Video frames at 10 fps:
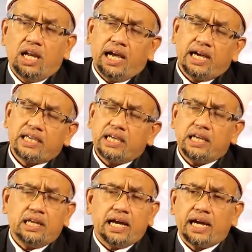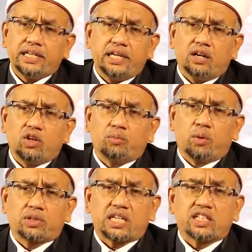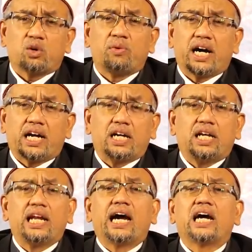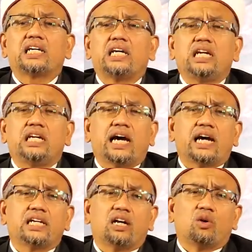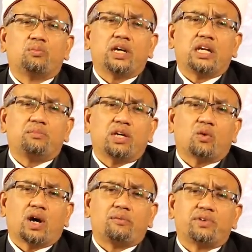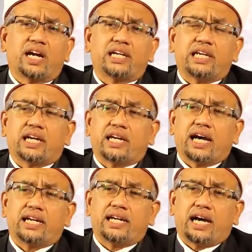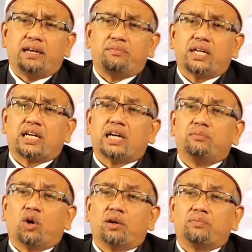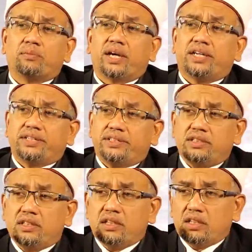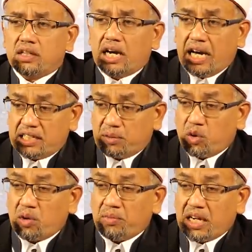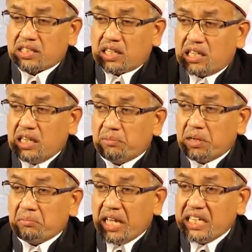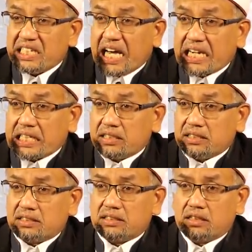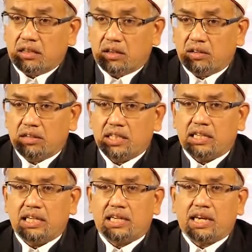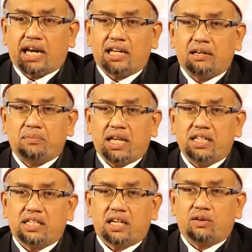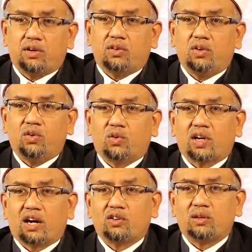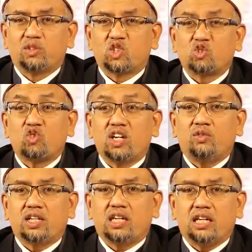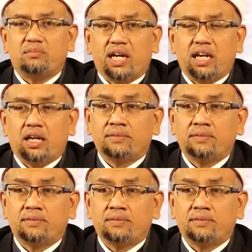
ล้างขี้ล้างเยี่ยวเนี่ยบุตรภาษาชาวบ้านเนี่ยล้างขี้ล้างเยี่ยวไม่ได้มีความรังเกียจอันใดมีเคยบ่นบ้างไหมก็อาจจะบ่นบ้างแต่ขี้มันเหม็นจัดโอ้ยขี้แกนี่เหม็นจังเลยว่าโอ้ลูกเราเนี่ยมันสวยว่าขี้เหม็น